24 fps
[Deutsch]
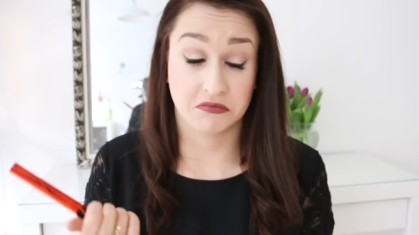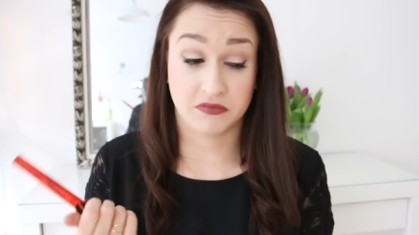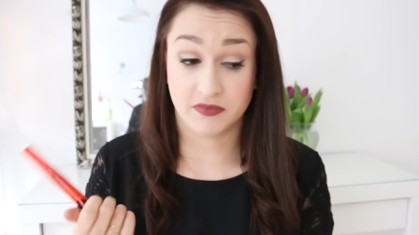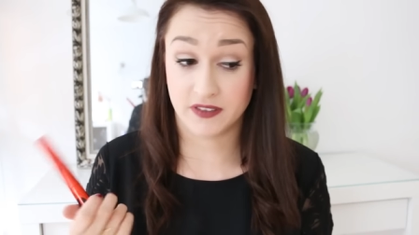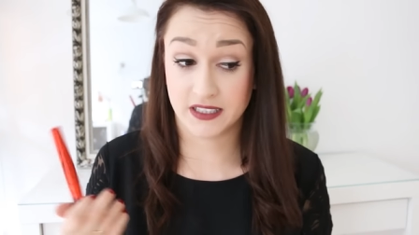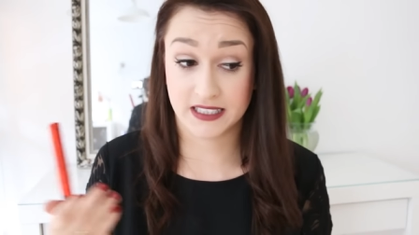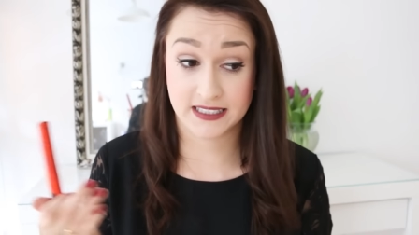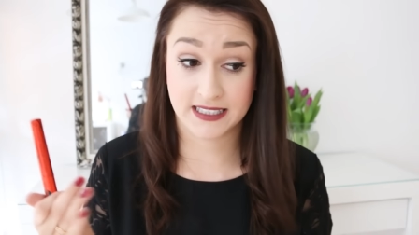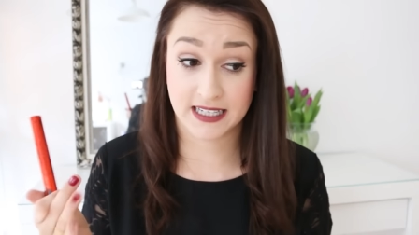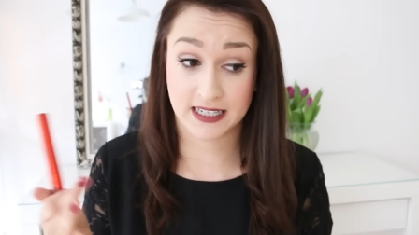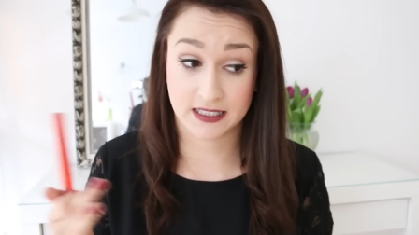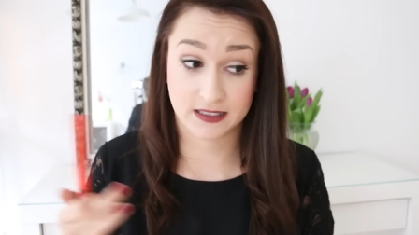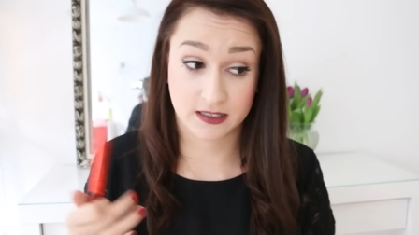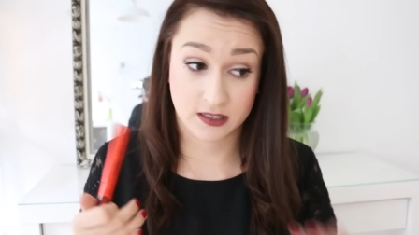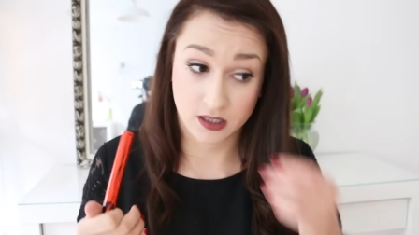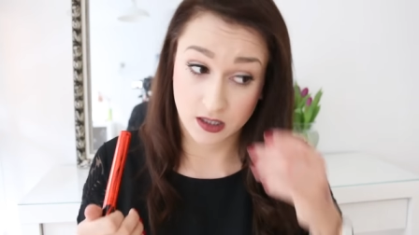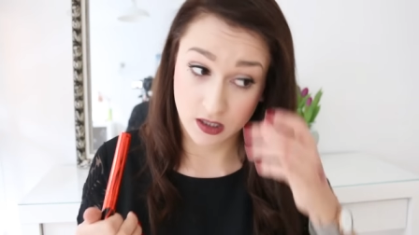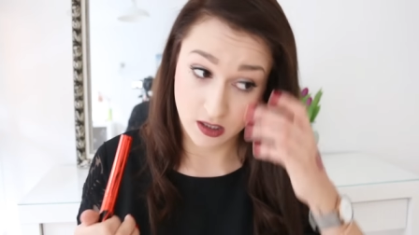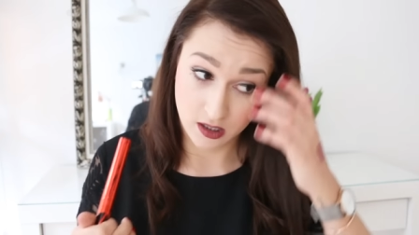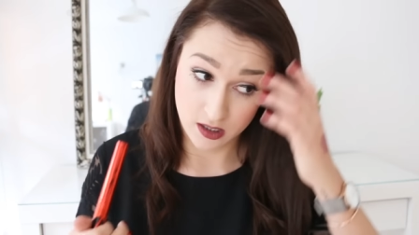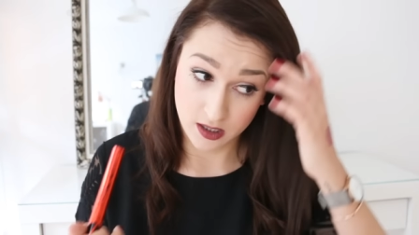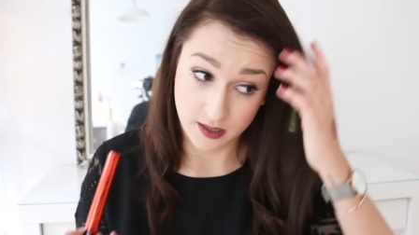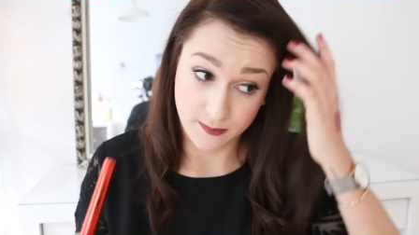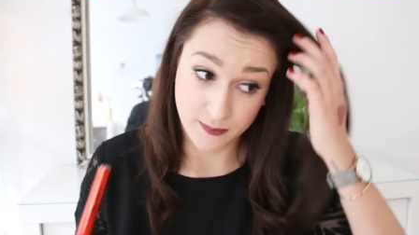wie gesagt,
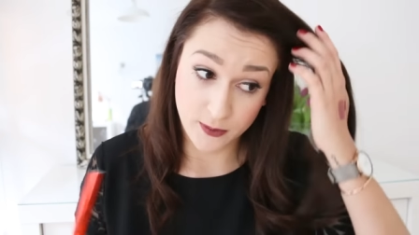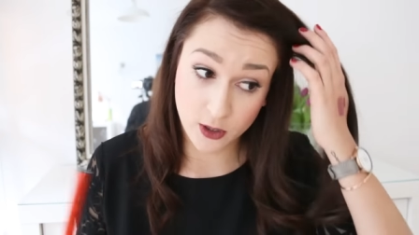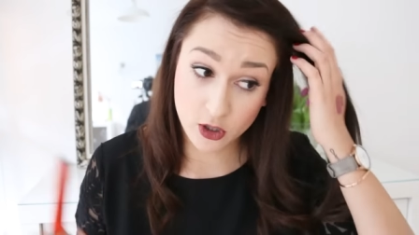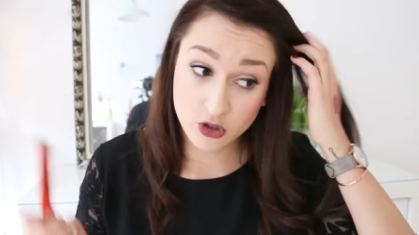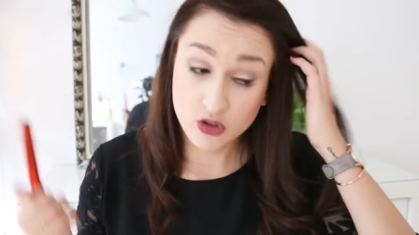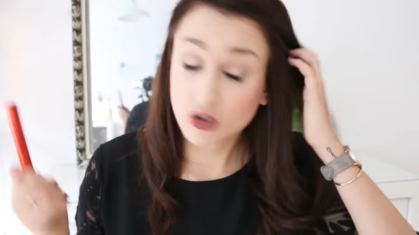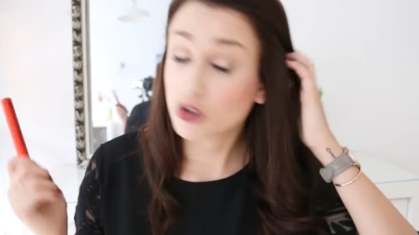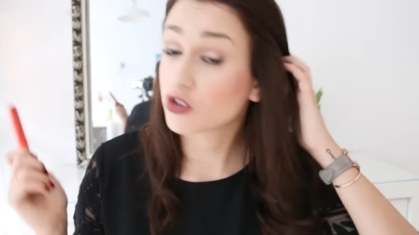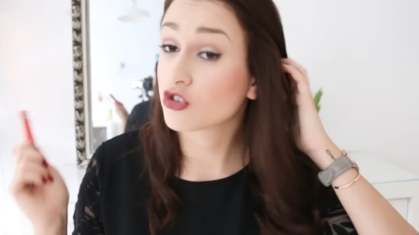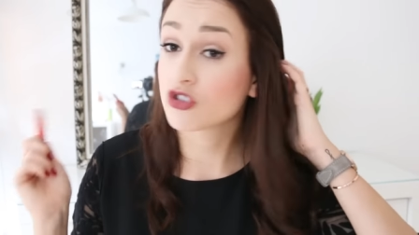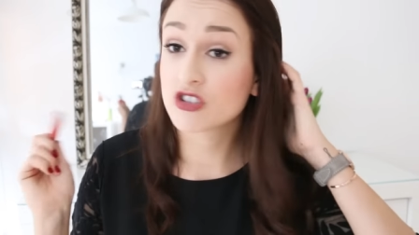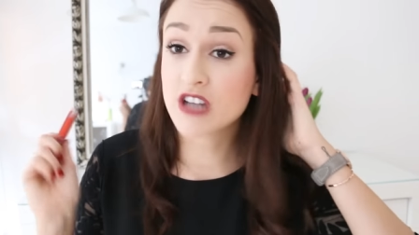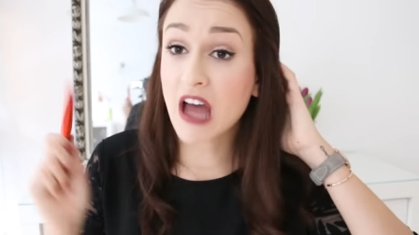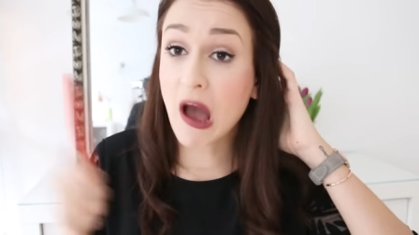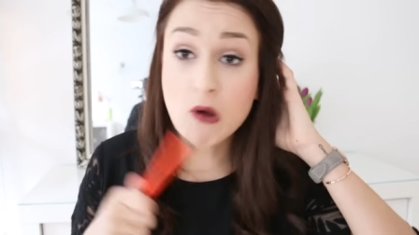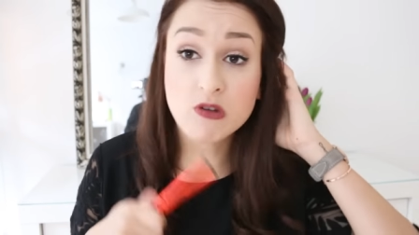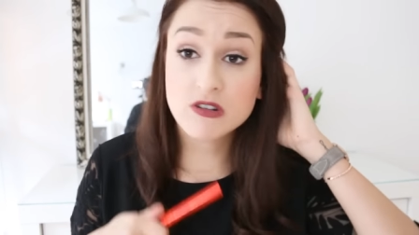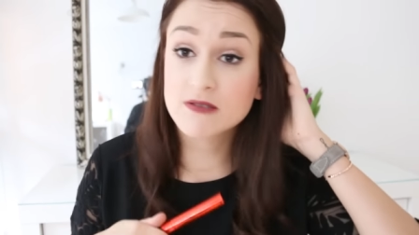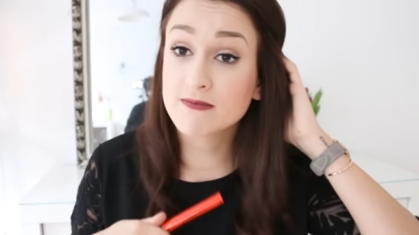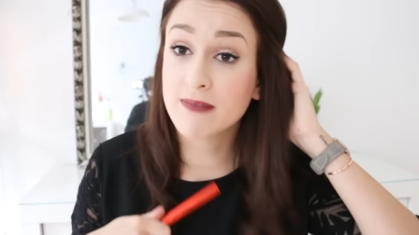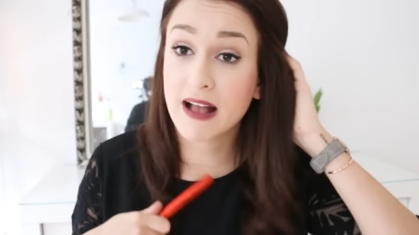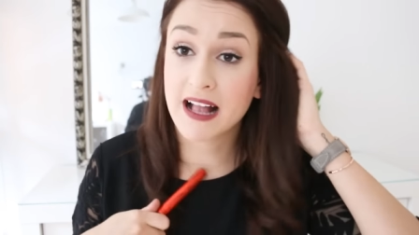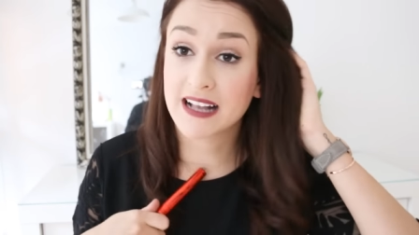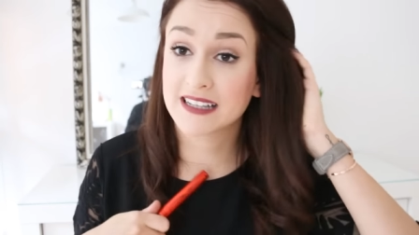wie ich schon
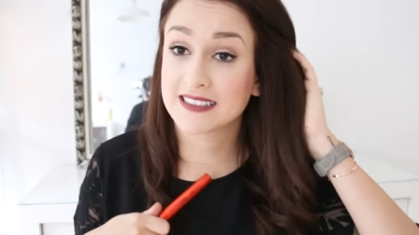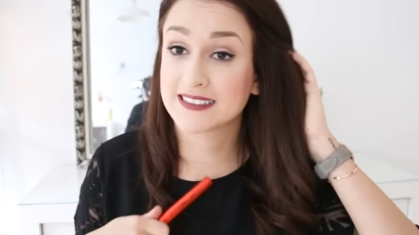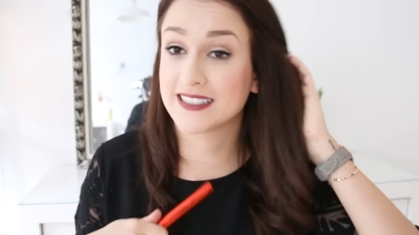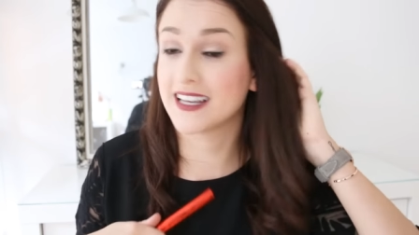tausendmal